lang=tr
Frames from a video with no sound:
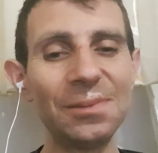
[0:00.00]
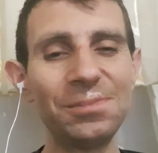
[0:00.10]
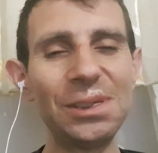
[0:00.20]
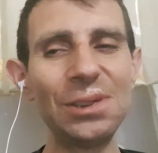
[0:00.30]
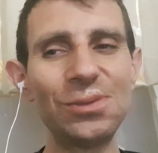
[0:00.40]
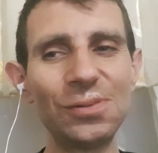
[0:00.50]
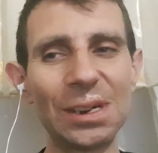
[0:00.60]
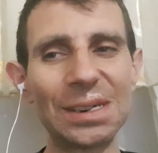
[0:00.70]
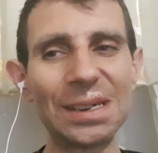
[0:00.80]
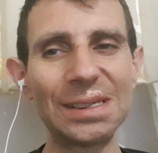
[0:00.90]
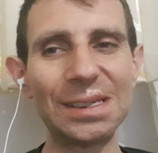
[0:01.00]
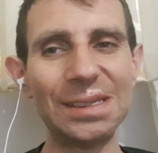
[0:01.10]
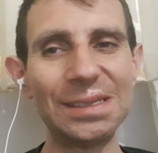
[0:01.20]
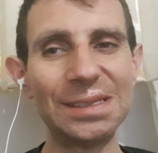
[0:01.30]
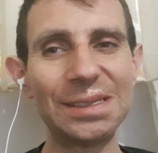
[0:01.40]
Bir de şu var hani
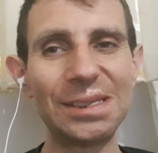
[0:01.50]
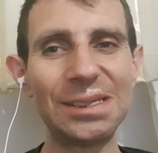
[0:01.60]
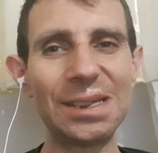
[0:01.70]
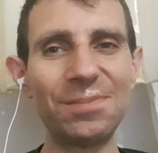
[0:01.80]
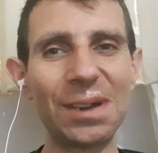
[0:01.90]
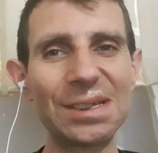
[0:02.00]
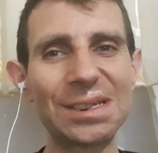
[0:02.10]
sizden bazı